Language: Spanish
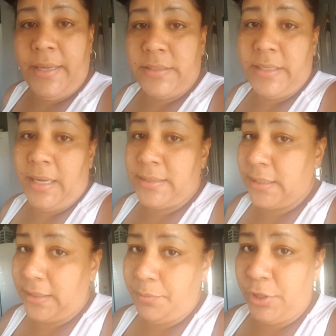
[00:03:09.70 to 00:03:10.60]
eh, ya
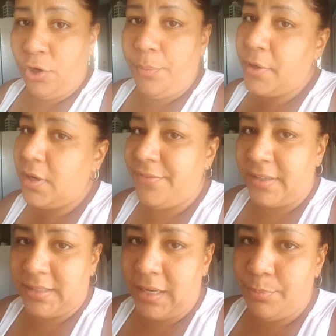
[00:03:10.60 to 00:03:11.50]
se terminó pero le
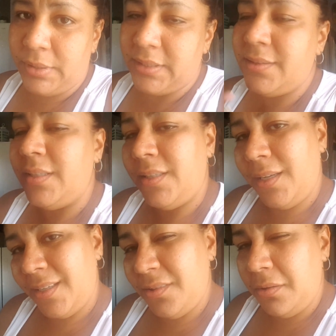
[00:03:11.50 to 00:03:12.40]
faltan las
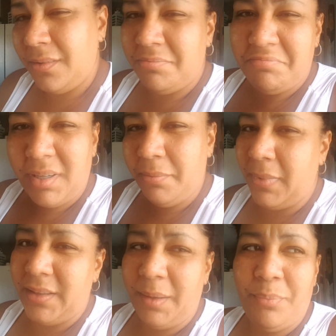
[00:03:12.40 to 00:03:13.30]
puertecitas que eso pues
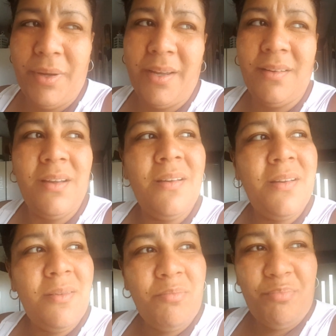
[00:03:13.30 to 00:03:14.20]
más después
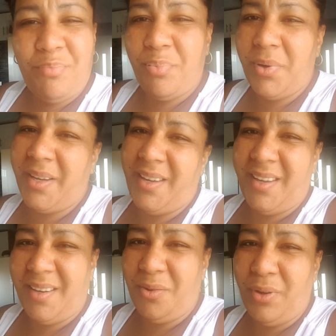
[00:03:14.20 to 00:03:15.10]

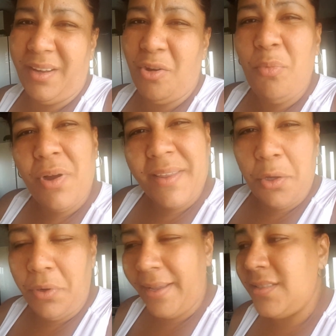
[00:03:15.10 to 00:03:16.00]
pues no es como que de
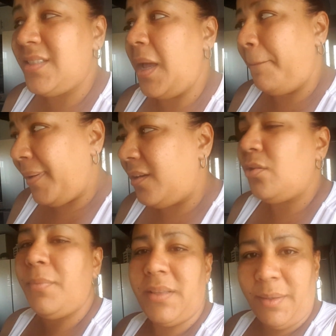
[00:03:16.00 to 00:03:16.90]
urgencia
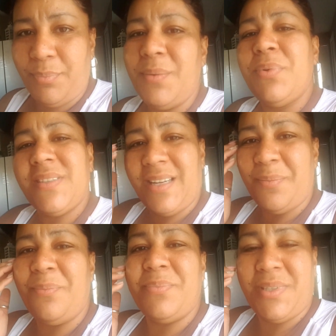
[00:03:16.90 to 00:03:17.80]
pero más después pues se le,
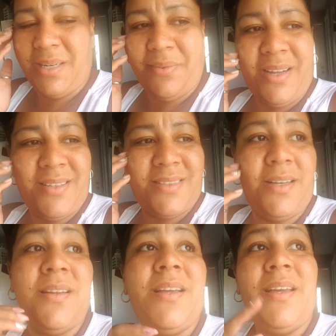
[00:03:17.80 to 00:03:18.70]
se le van a
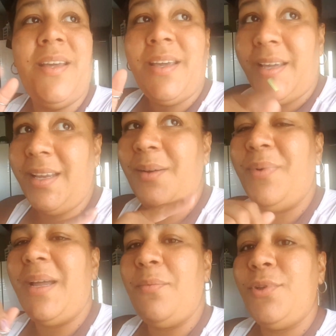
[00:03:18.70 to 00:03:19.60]
hacer y les
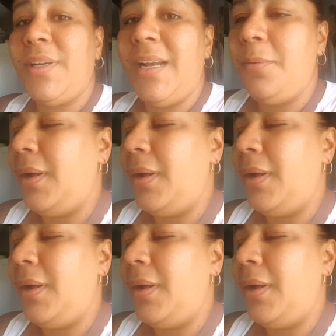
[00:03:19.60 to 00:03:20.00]
voy a mostrar el